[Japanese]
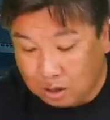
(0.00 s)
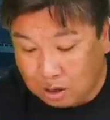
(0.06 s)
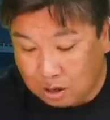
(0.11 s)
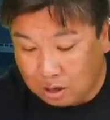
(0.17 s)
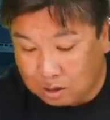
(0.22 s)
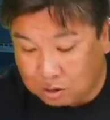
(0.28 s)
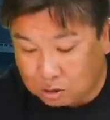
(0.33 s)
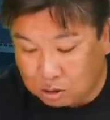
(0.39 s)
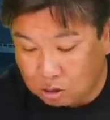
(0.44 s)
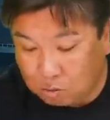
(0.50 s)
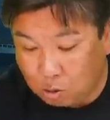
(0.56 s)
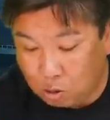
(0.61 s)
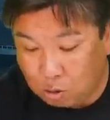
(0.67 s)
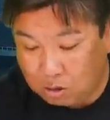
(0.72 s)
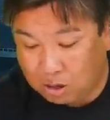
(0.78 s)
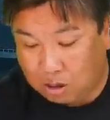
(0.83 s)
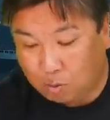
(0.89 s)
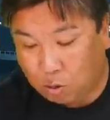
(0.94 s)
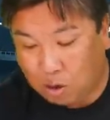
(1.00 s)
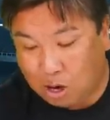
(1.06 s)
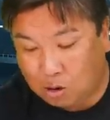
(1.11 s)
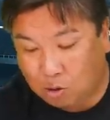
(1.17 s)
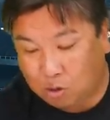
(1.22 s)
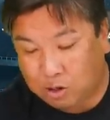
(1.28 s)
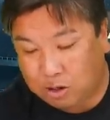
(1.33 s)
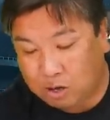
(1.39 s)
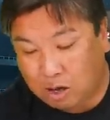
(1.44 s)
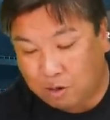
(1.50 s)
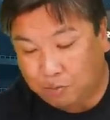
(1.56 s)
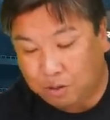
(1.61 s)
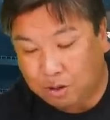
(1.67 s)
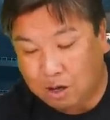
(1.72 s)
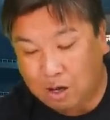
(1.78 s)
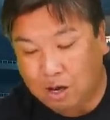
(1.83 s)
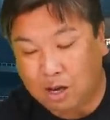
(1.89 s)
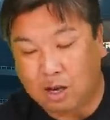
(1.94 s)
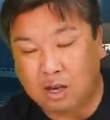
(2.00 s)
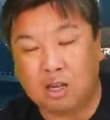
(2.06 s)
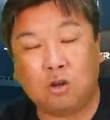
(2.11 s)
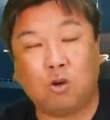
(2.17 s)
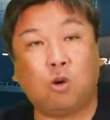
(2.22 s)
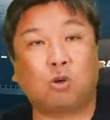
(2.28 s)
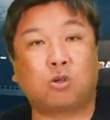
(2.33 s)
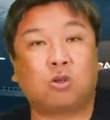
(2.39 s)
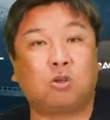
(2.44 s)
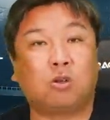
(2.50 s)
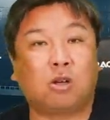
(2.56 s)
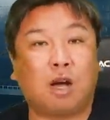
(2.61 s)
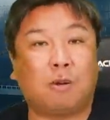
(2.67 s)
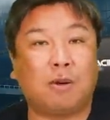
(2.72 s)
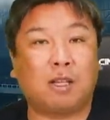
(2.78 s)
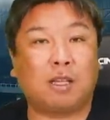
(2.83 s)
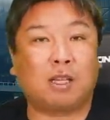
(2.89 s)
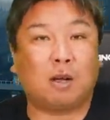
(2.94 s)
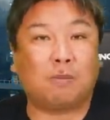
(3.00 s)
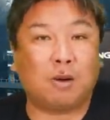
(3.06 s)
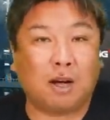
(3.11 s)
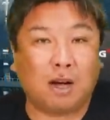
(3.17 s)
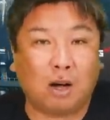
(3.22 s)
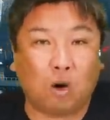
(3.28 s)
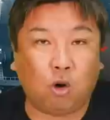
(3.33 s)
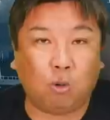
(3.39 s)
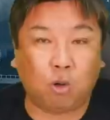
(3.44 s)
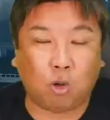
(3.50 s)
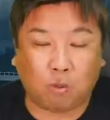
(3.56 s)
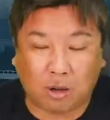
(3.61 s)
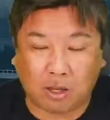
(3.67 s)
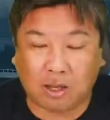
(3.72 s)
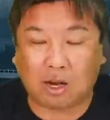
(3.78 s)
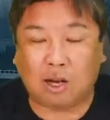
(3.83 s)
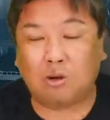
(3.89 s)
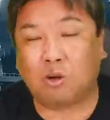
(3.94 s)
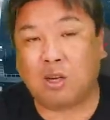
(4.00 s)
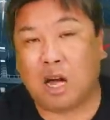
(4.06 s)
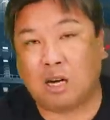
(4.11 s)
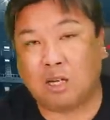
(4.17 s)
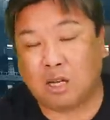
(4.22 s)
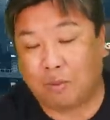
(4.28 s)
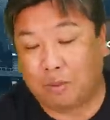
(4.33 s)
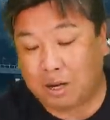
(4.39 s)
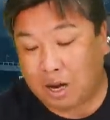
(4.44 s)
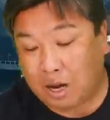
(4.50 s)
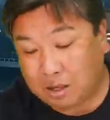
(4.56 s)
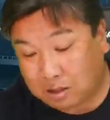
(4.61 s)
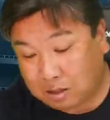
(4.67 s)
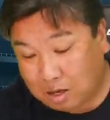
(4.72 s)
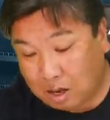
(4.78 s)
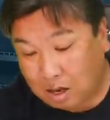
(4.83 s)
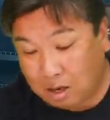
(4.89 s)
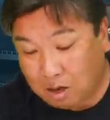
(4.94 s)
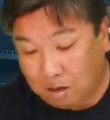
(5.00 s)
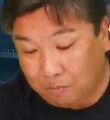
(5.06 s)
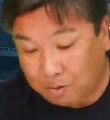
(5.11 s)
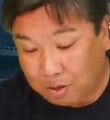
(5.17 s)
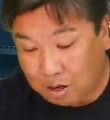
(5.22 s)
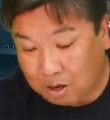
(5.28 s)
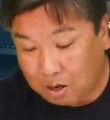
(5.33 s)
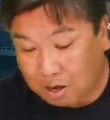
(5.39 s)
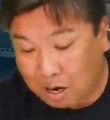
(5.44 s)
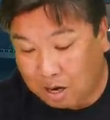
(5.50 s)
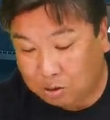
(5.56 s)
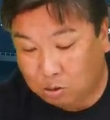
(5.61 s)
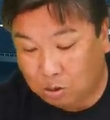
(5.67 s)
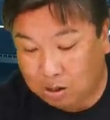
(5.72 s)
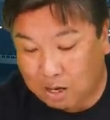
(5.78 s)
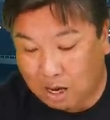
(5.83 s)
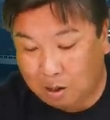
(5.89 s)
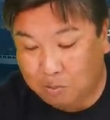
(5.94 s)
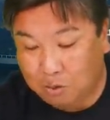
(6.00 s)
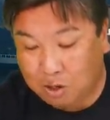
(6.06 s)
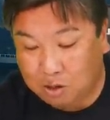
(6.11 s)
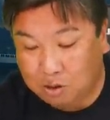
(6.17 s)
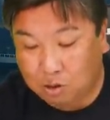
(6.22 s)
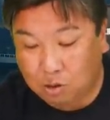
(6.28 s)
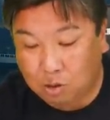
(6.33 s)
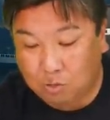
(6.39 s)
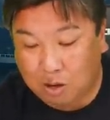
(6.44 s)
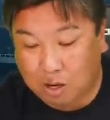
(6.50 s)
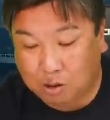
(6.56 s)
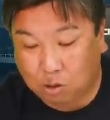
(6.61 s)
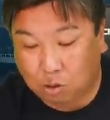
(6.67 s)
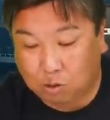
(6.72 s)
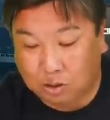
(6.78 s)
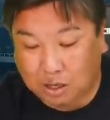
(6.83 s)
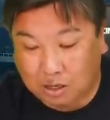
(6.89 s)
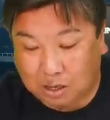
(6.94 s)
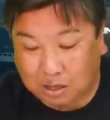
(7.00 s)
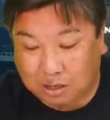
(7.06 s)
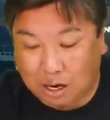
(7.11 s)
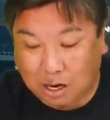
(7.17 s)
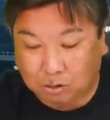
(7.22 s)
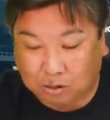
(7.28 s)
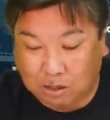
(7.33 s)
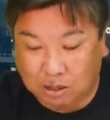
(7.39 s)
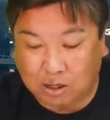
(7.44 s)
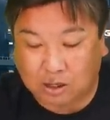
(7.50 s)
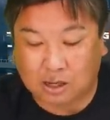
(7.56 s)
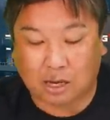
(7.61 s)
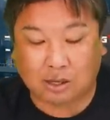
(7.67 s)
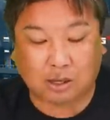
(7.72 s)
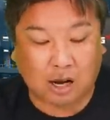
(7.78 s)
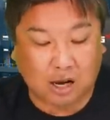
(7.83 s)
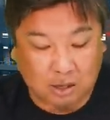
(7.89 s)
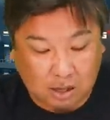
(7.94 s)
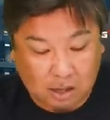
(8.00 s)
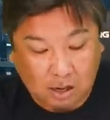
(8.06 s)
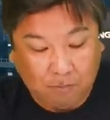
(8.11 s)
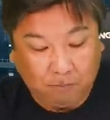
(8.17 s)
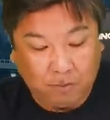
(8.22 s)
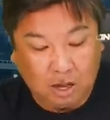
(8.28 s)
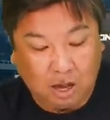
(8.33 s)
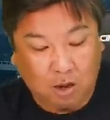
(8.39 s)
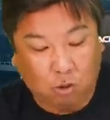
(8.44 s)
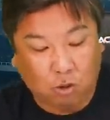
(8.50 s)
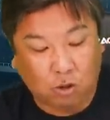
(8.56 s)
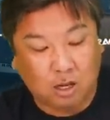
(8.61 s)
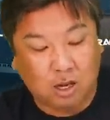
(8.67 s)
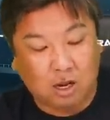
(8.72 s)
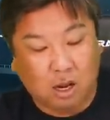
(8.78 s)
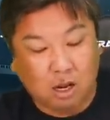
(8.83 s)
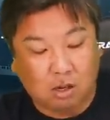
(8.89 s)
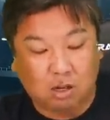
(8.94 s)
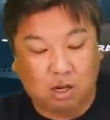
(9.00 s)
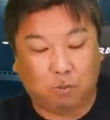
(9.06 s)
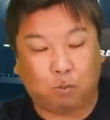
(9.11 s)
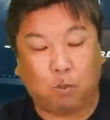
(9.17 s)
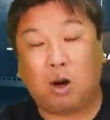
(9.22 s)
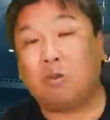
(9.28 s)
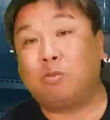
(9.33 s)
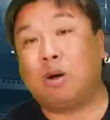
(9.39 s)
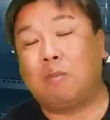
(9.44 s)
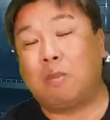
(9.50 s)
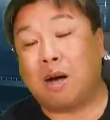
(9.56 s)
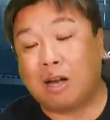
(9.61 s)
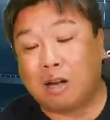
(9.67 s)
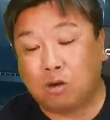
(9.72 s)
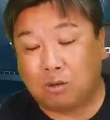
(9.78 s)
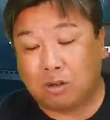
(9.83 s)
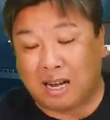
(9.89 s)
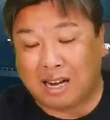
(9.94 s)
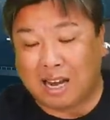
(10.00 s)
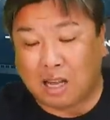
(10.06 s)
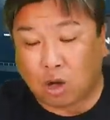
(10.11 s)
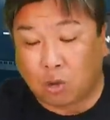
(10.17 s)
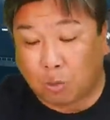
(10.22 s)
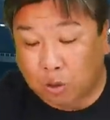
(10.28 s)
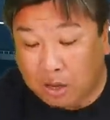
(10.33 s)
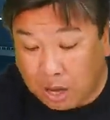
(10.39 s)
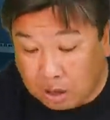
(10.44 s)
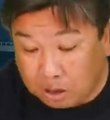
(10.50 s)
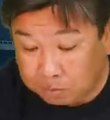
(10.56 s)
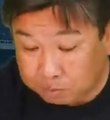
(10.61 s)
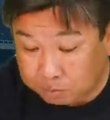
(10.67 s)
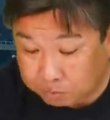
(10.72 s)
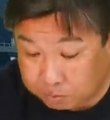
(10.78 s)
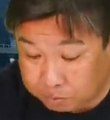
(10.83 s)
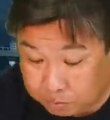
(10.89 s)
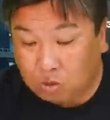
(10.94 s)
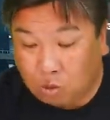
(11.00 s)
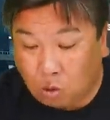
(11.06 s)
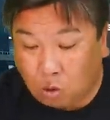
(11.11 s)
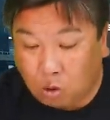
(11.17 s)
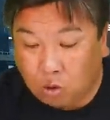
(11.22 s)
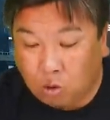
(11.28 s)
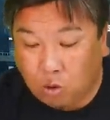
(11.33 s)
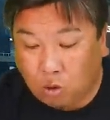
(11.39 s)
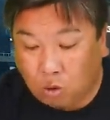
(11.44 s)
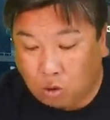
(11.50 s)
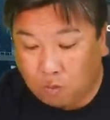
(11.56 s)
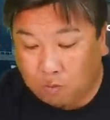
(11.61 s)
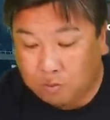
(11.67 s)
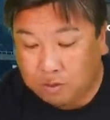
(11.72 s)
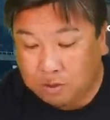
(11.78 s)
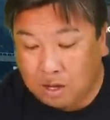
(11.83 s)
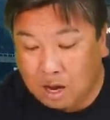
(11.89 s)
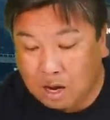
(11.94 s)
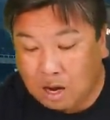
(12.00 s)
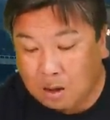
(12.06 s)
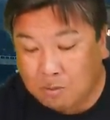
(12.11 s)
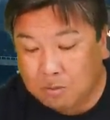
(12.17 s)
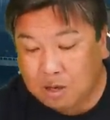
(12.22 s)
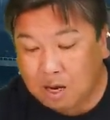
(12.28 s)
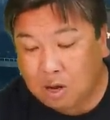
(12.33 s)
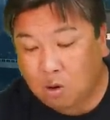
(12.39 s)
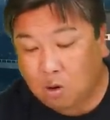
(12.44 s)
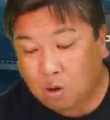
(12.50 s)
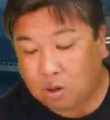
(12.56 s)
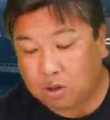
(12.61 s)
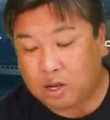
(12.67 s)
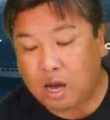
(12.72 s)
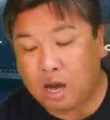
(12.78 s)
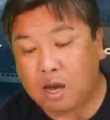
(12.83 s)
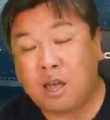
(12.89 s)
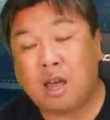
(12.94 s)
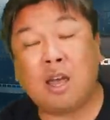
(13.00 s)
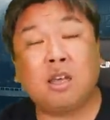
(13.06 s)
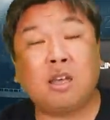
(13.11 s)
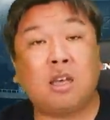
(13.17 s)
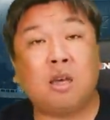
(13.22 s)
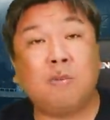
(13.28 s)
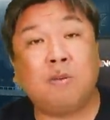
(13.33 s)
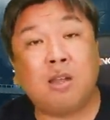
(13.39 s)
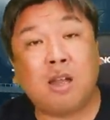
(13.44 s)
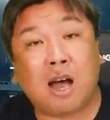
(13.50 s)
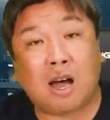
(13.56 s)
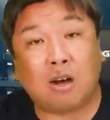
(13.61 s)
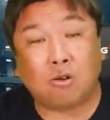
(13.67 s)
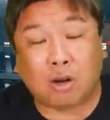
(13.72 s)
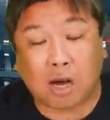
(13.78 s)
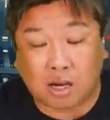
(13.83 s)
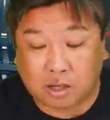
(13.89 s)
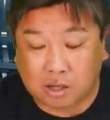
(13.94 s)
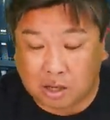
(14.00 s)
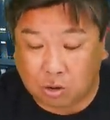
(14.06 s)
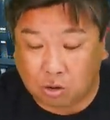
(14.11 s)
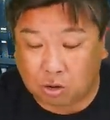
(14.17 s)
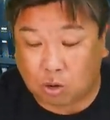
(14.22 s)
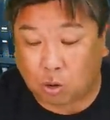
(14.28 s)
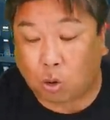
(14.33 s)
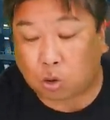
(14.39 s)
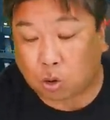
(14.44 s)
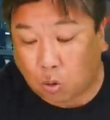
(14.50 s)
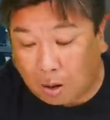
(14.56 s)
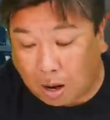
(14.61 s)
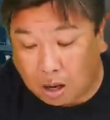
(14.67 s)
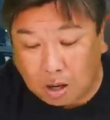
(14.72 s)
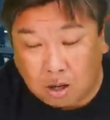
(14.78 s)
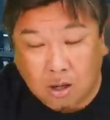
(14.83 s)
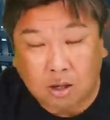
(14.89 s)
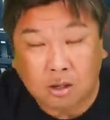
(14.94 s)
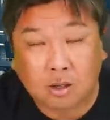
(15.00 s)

えー、ツーボールからポランコにね、えー、インコース構えた球がほぼど真ん中の逆球に入って、えー、ライトへタイムリーツーベースを打たれて逆転で3対2、えー、これでね日本ハムは負けるんだけどもねここを中村を敬遠気味で歩かしてるってことは